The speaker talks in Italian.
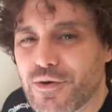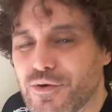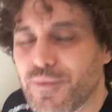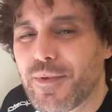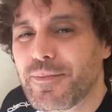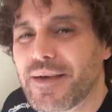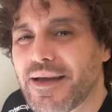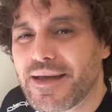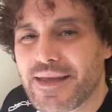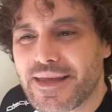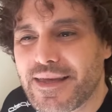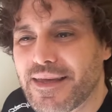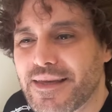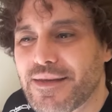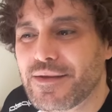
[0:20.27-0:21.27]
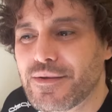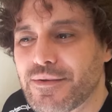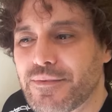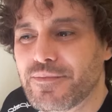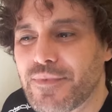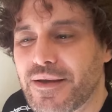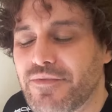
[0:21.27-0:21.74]
Come mai?
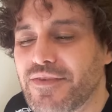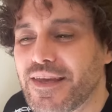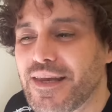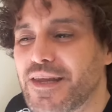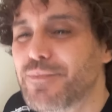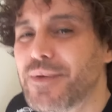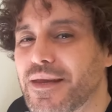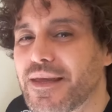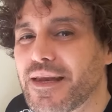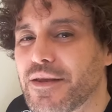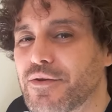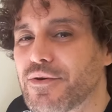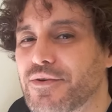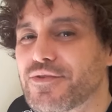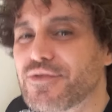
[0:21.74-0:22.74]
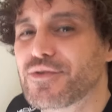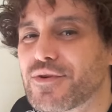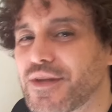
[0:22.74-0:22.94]
Eh, avviene perché nostro,